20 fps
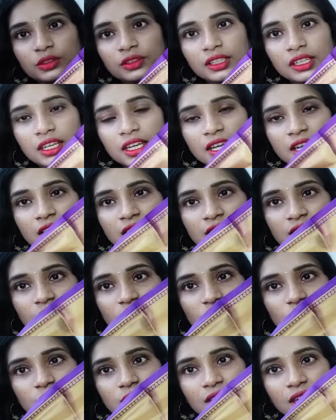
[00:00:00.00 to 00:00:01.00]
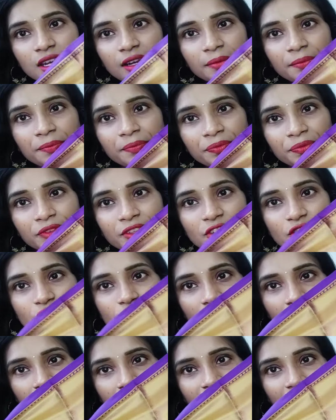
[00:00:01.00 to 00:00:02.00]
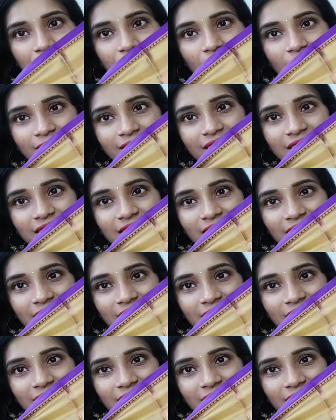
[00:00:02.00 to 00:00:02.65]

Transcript: ఉంది సో చూసారా చాలా బాగుంది కదా